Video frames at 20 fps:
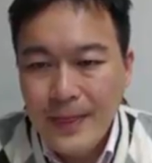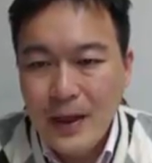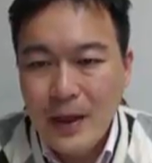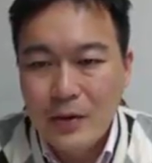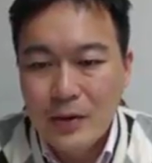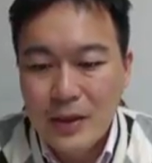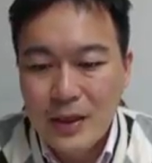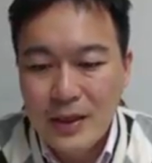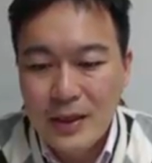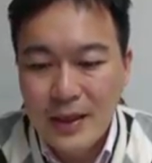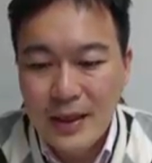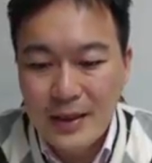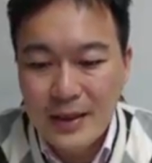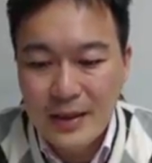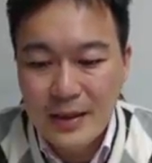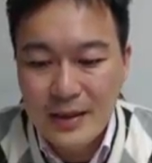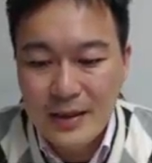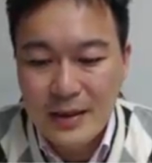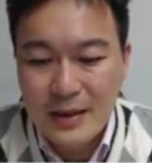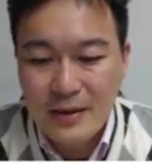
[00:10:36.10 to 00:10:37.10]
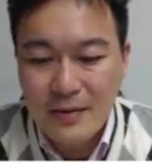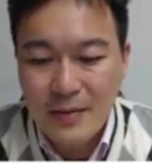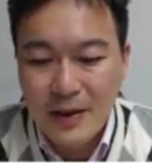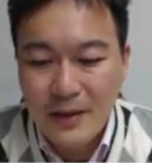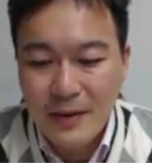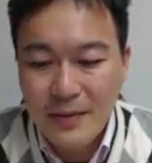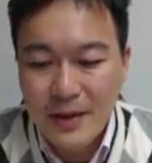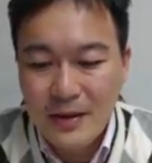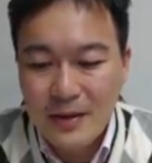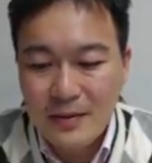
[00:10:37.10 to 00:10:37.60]
那我现在的
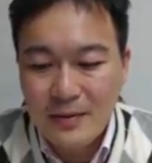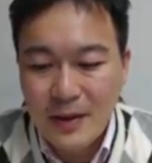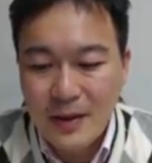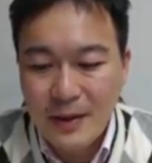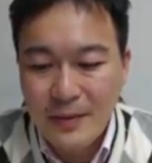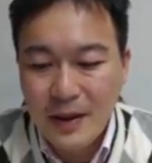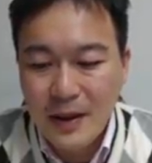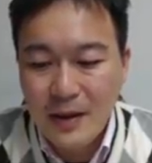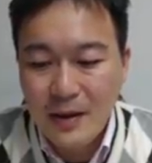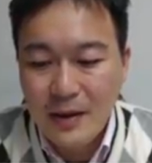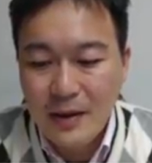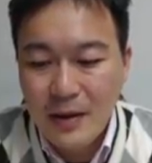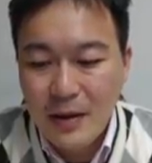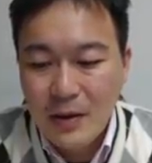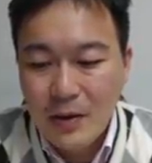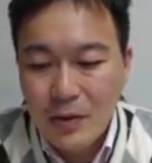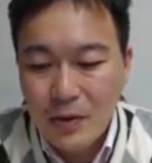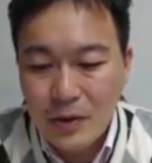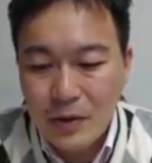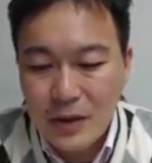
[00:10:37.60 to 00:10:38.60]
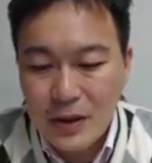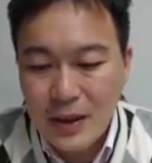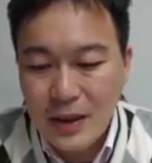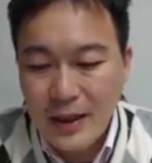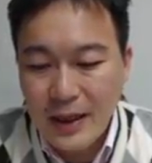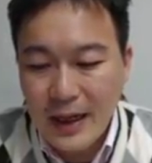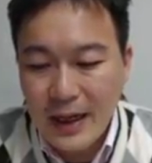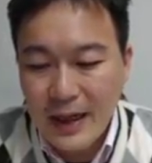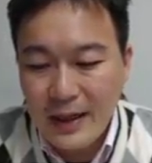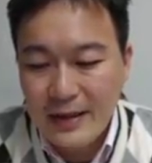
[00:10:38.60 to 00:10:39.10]
sigma max 妈妈，我
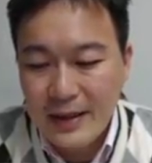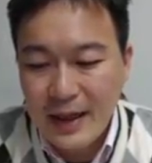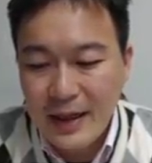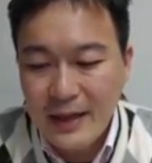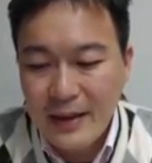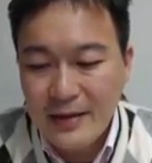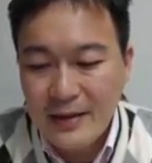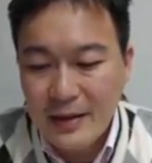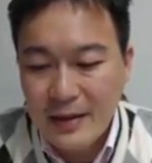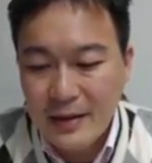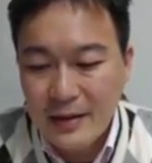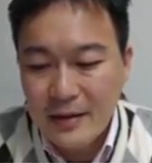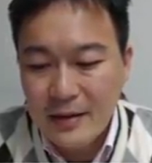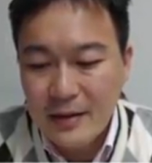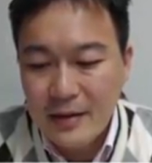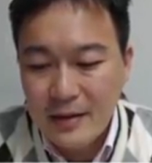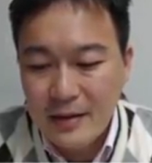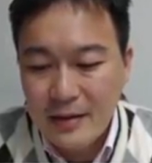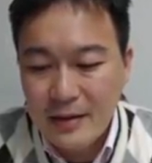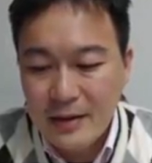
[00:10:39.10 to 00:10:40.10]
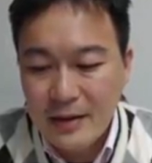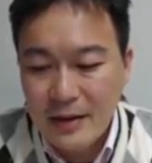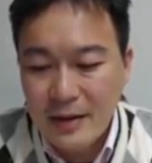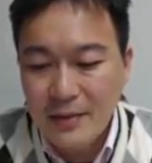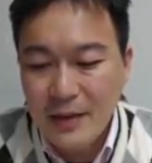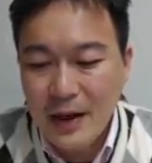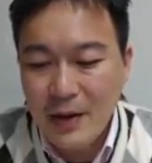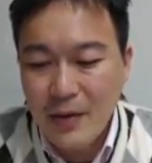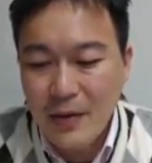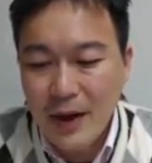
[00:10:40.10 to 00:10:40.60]
先给它带这个
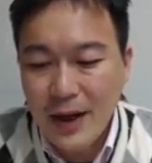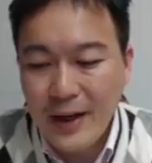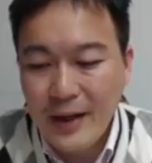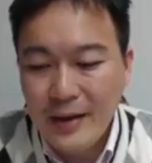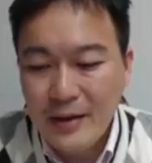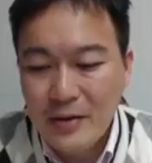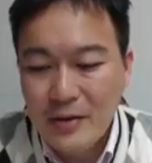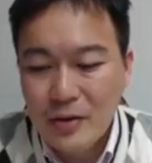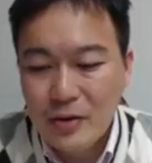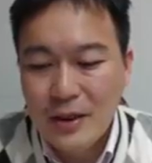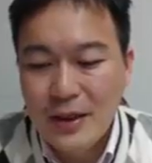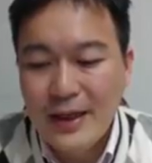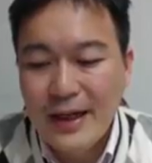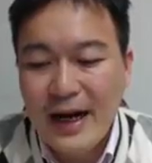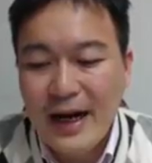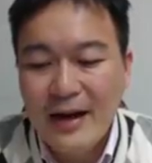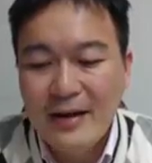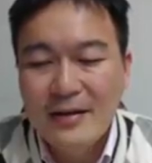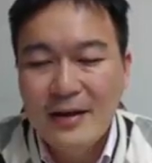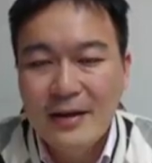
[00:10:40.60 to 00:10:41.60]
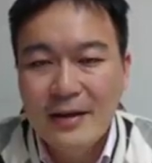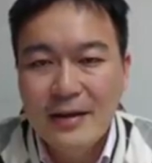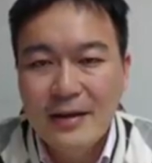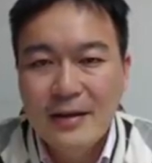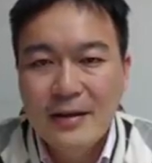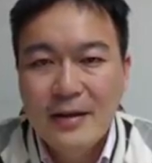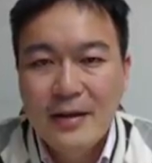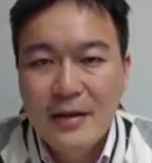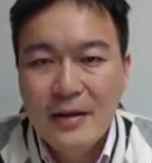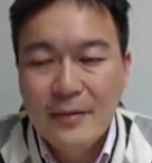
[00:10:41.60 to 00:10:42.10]
sigma y，就是钢的，
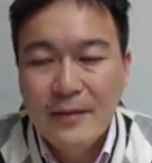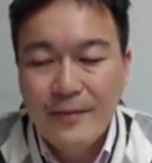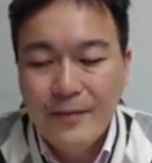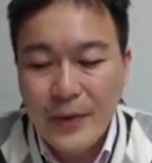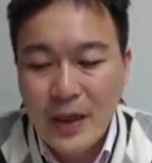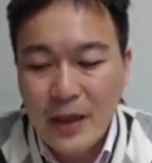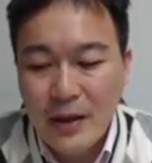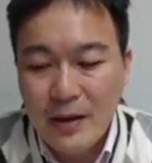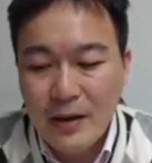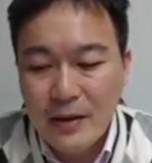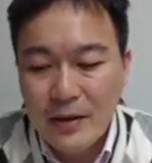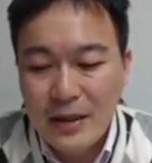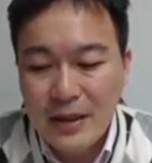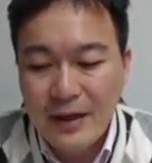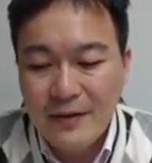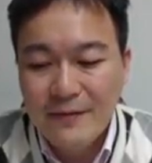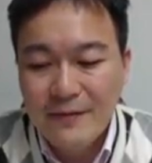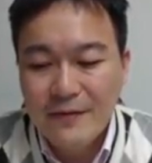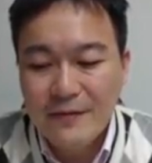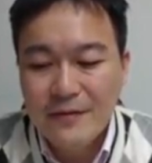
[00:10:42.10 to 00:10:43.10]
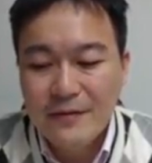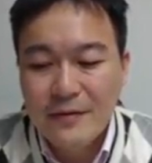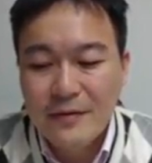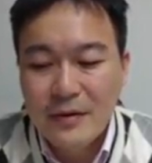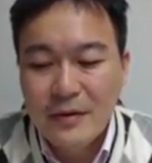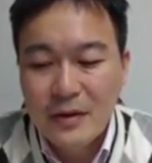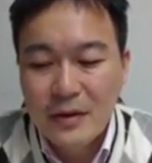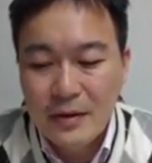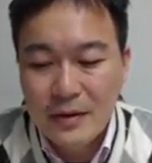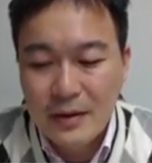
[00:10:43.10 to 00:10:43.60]
好，降服
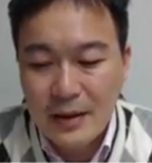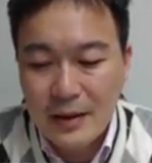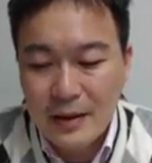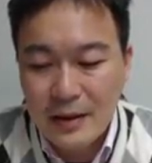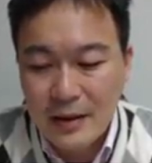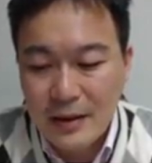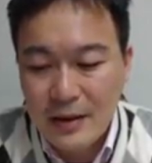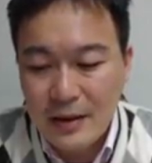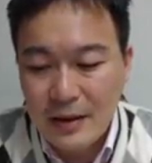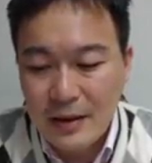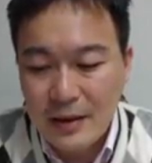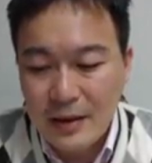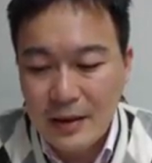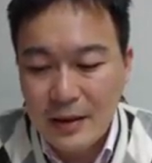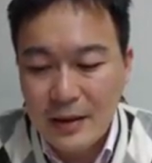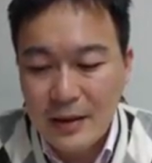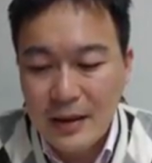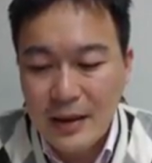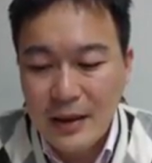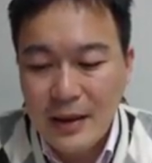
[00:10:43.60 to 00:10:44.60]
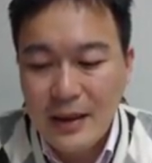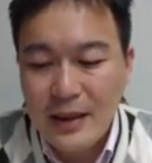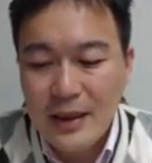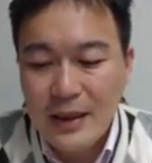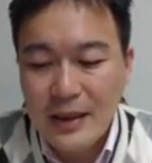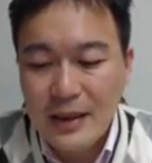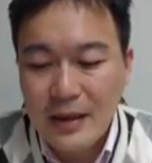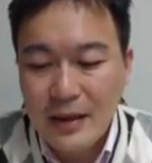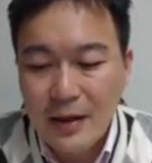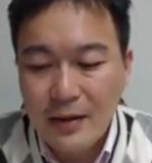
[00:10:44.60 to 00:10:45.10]
的一个应
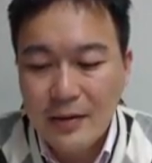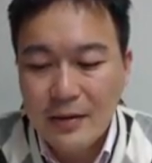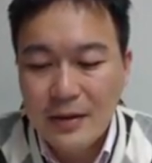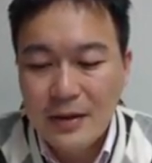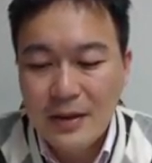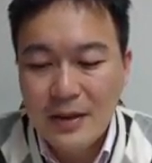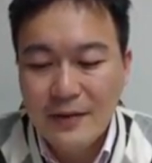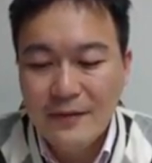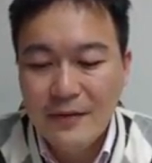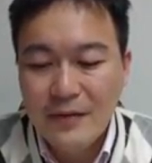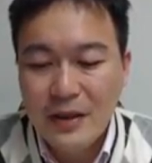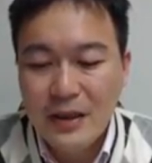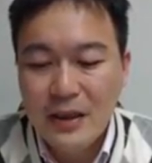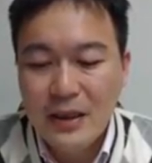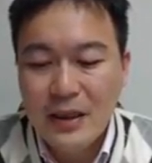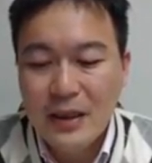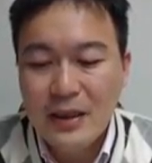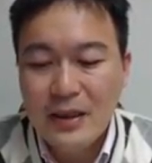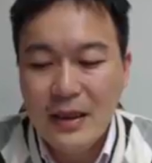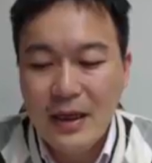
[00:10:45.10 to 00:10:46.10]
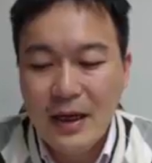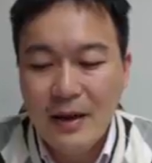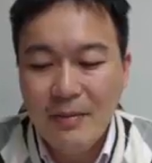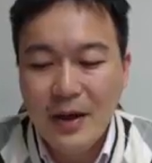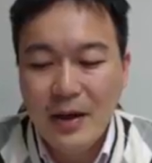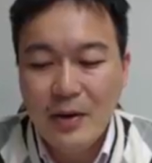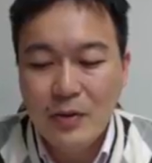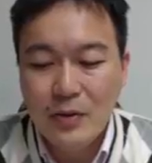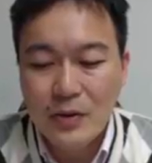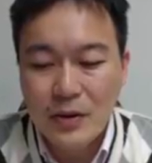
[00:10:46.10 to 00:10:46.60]
力，好，降服应力两
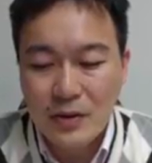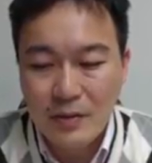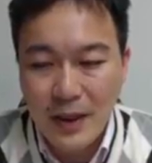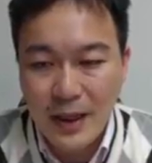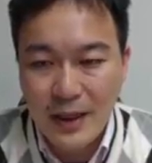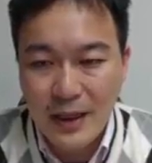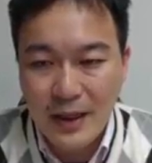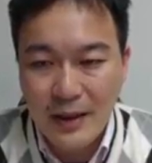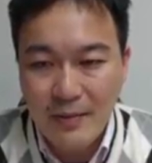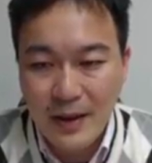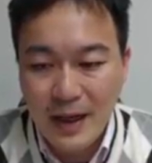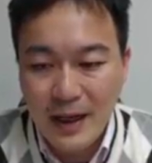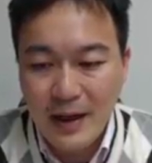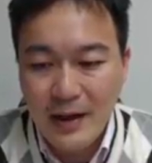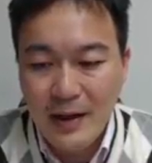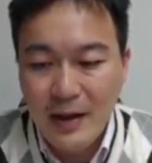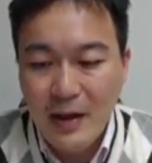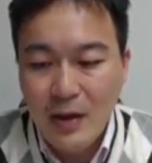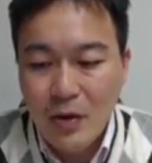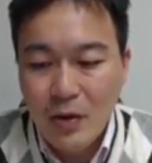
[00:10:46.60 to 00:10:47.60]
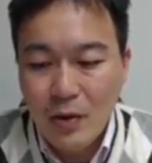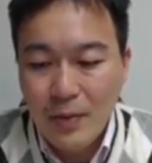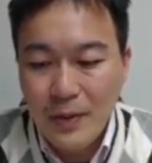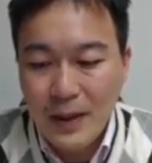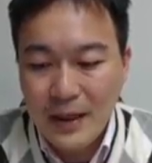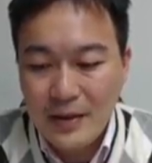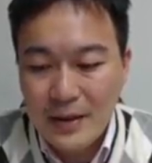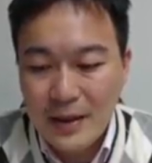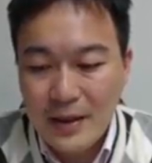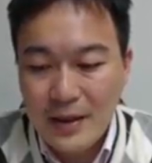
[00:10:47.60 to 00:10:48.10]
百五十 megap，我
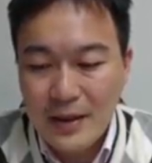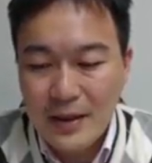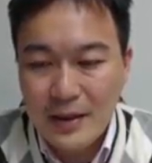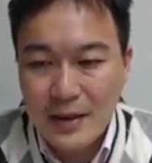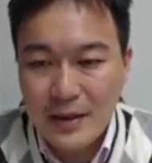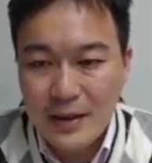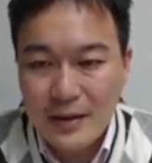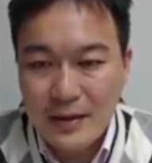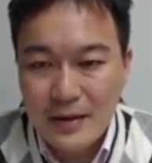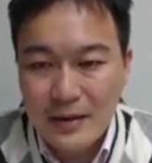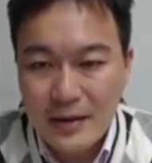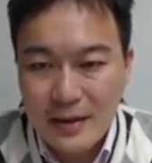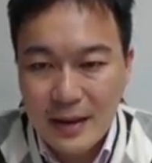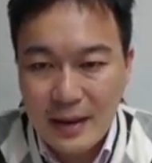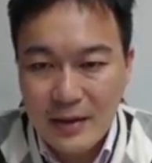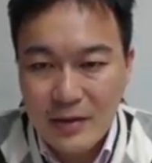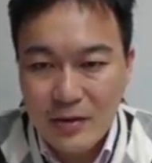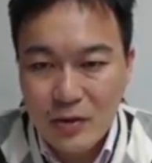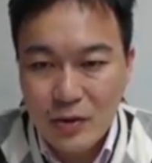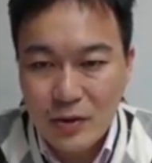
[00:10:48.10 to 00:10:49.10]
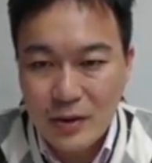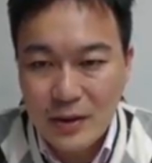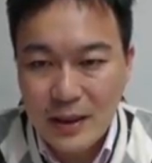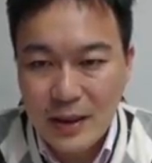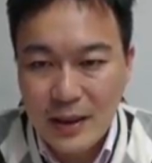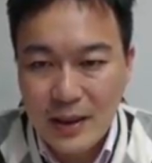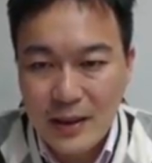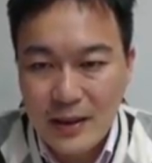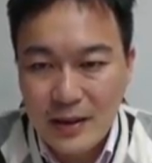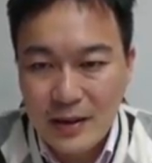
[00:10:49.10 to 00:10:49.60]
把这个呢当做
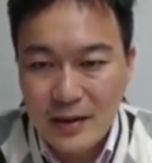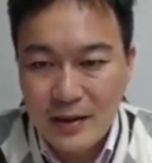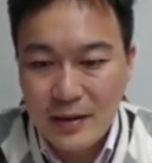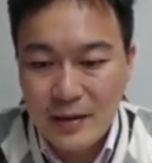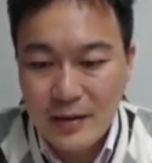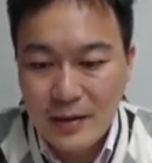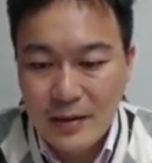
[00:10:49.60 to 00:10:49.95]
这一个。